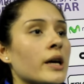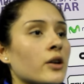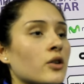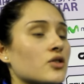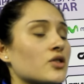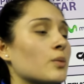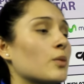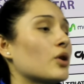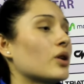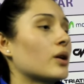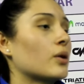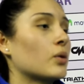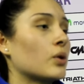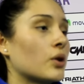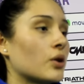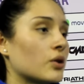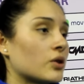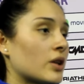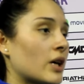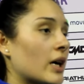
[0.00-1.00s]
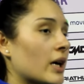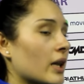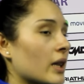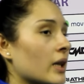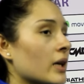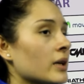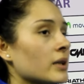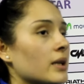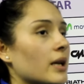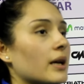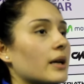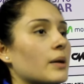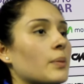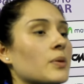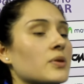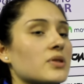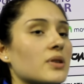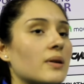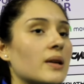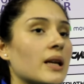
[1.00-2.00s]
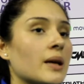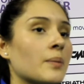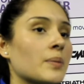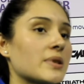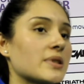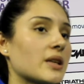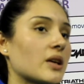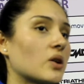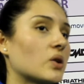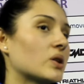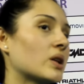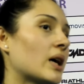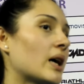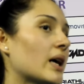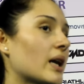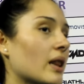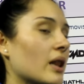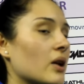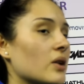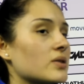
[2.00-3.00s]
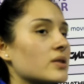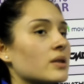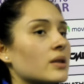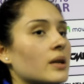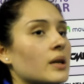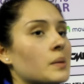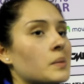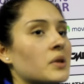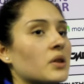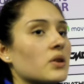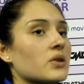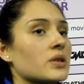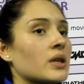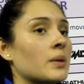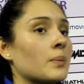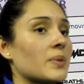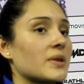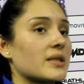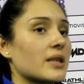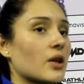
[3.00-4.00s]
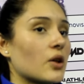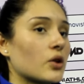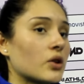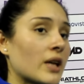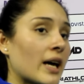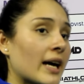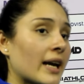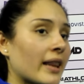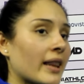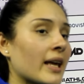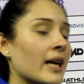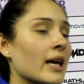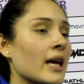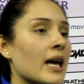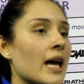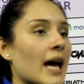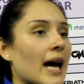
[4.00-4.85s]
nos hemos reunido tarde, la responsabilidad ha empezado tarde, los entrenamientos han empezado tarde,